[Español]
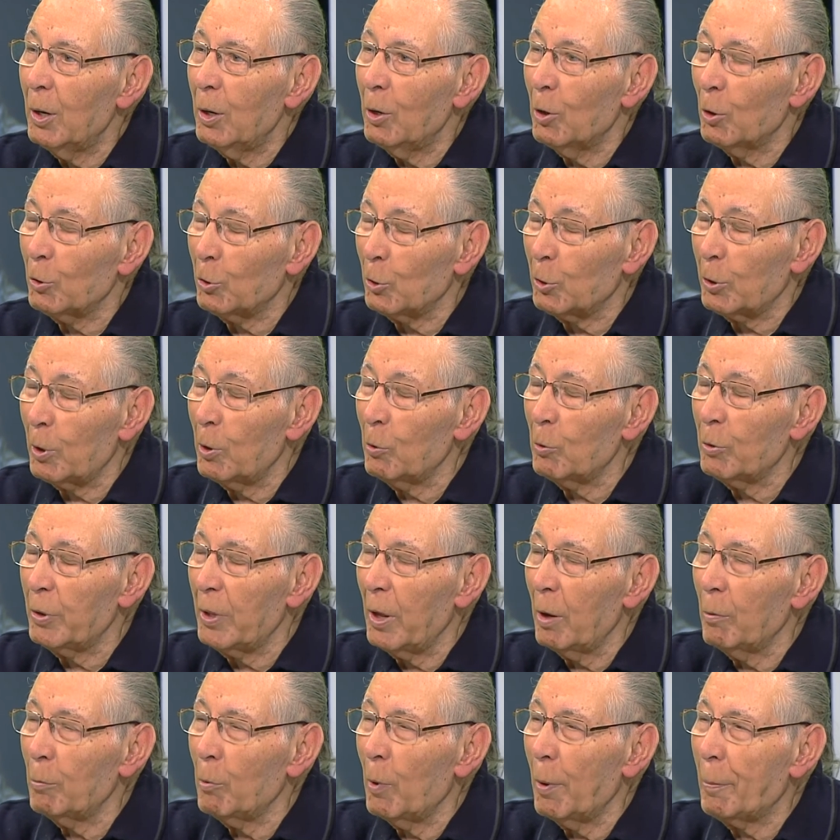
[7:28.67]
nosotros
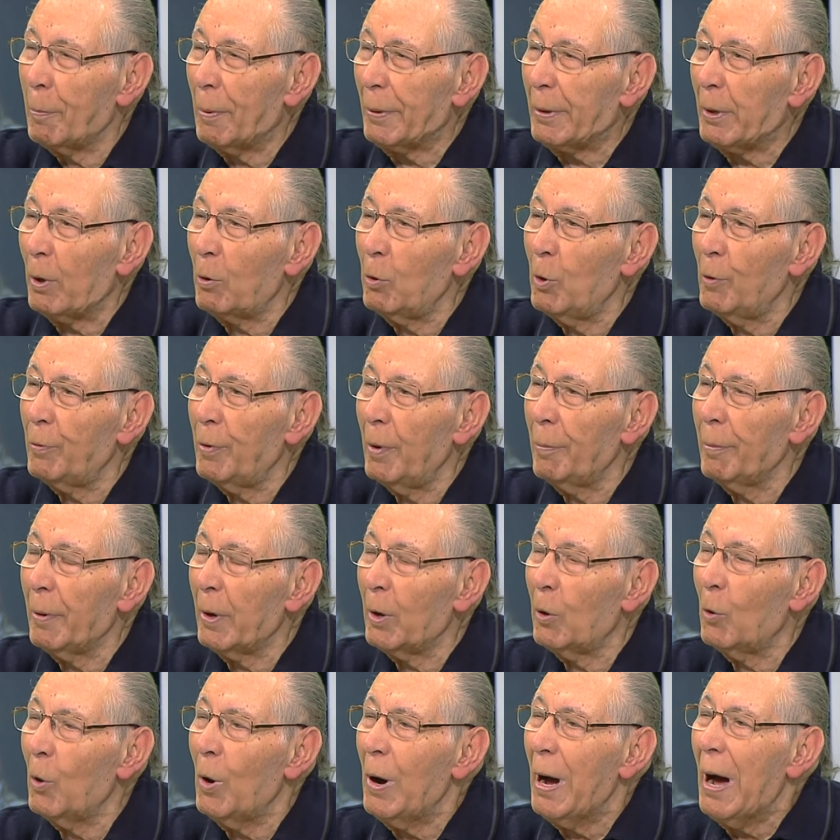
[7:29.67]
anunciamos espectáculo
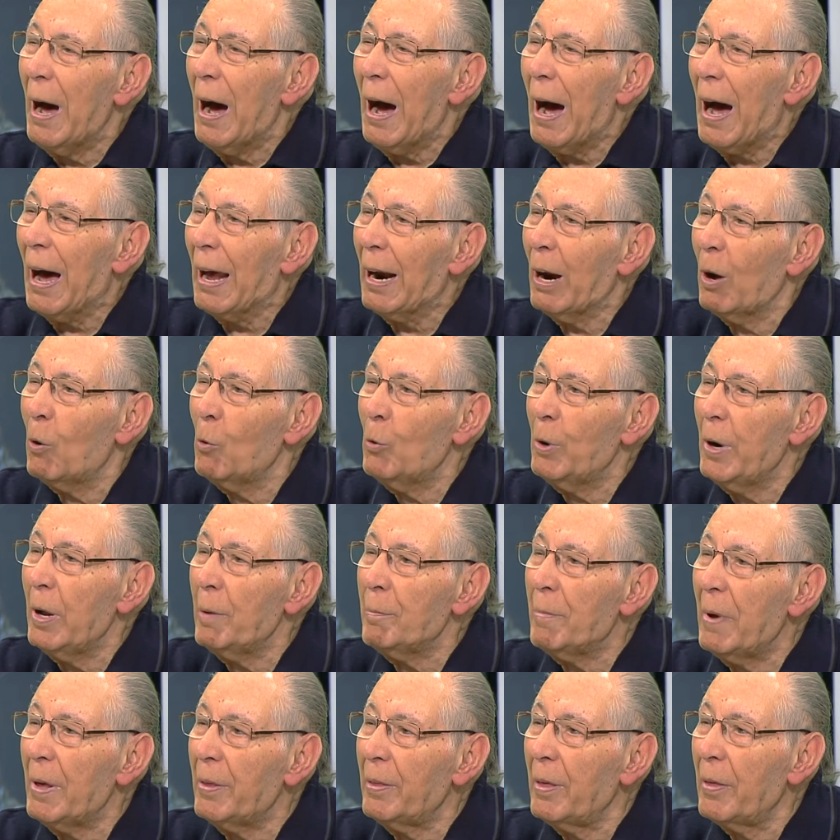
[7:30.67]
flamenco a la una y
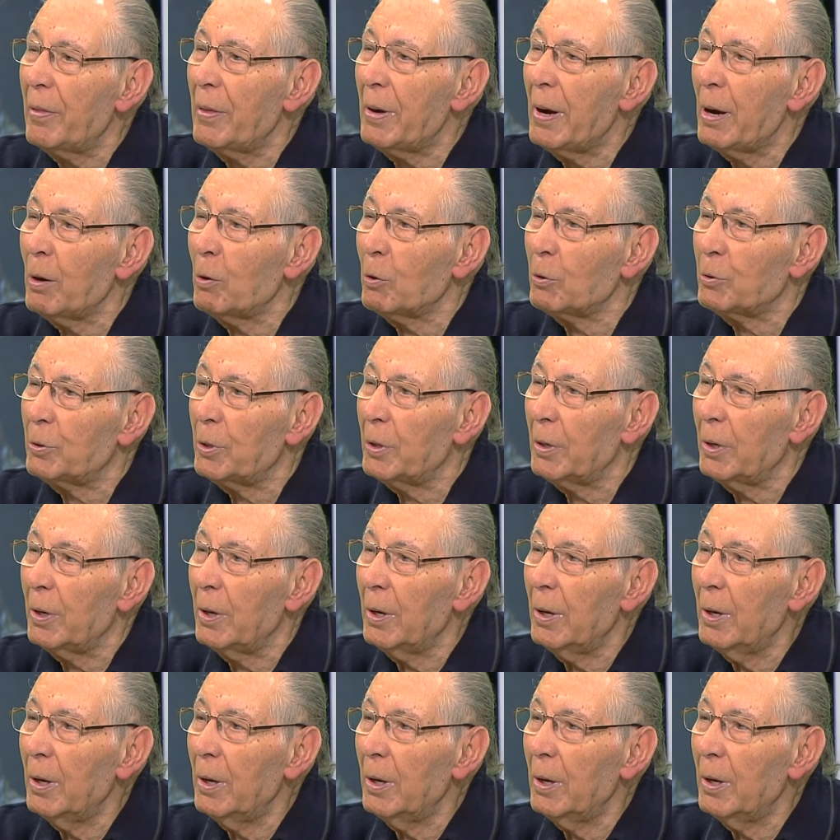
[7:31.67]
media de la noche.